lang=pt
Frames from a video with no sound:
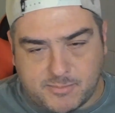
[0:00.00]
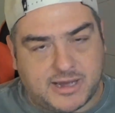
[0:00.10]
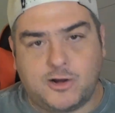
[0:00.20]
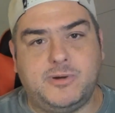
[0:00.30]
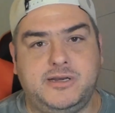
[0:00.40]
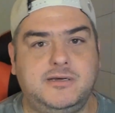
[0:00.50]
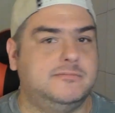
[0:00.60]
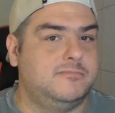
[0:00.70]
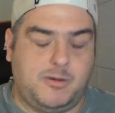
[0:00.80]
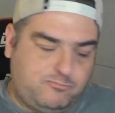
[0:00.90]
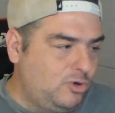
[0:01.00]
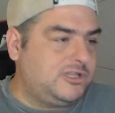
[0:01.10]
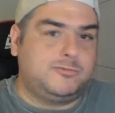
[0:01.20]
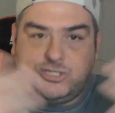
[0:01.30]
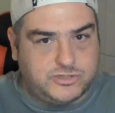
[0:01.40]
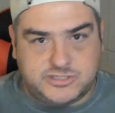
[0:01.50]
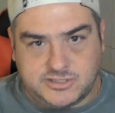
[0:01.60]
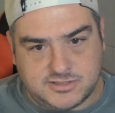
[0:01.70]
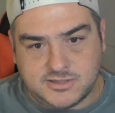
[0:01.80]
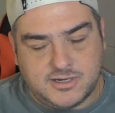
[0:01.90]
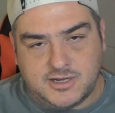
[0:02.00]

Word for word: megalomania, uma puta de uma idiotice.